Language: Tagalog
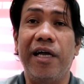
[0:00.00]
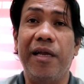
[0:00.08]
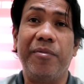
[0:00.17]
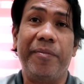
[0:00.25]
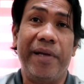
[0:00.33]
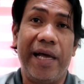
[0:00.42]

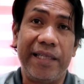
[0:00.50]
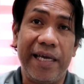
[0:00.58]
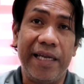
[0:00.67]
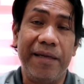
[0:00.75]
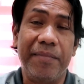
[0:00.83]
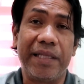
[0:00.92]
Alam naman
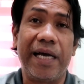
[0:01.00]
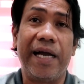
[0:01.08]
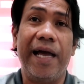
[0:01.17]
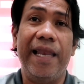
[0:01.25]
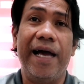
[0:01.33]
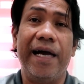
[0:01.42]
natin,
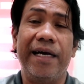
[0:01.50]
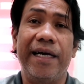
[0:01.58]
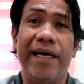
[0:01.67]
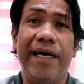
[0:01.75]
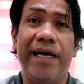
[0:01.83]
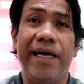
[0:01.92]
matagal ang
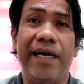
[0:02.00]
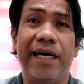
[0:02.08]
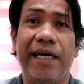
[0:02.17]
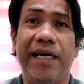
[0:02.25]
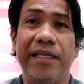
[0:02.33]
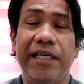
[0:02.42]

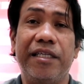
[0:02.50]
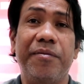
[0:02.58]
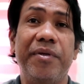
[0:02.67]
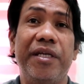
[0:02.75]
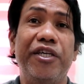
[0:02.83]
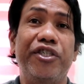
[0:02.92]
uh,
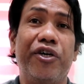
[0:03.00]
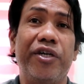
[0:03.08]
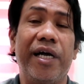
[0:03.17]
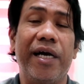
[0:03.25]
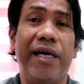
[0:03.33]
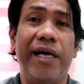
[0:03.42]

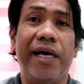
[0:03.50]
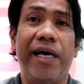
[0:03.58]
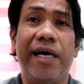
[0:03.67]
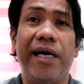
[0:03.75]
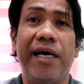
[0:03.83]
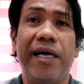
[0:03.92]
determination ng
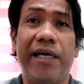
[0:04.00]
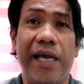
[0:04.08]
uh,